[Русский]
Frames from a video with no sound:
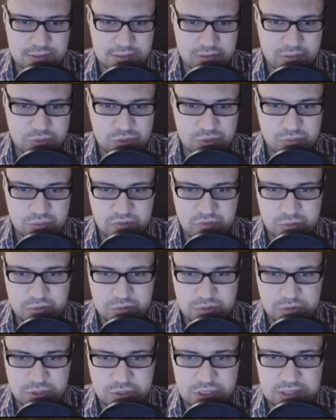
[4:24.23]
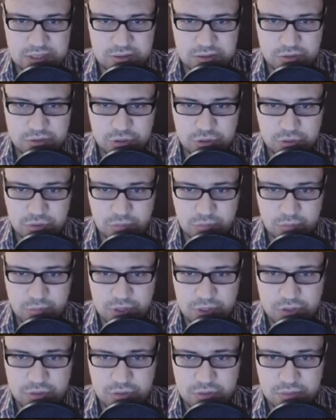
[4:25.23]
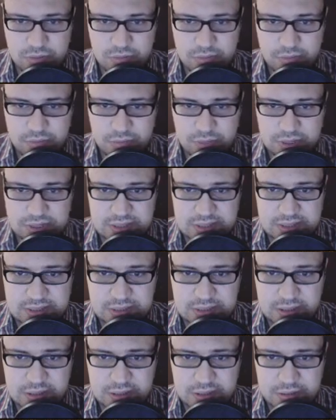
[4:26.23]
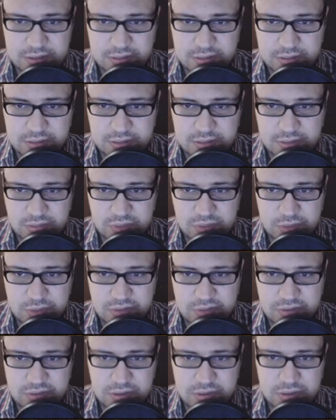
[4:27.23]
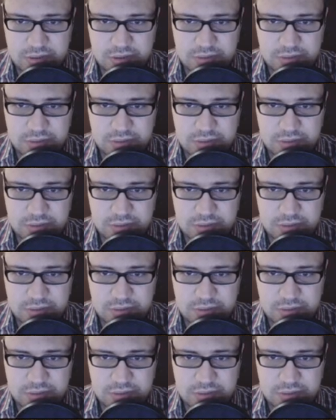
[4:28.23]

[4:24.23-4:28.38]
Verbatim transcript: В общем, в любом случае я делаю еще одну печку под сталь. Блин, правда... тот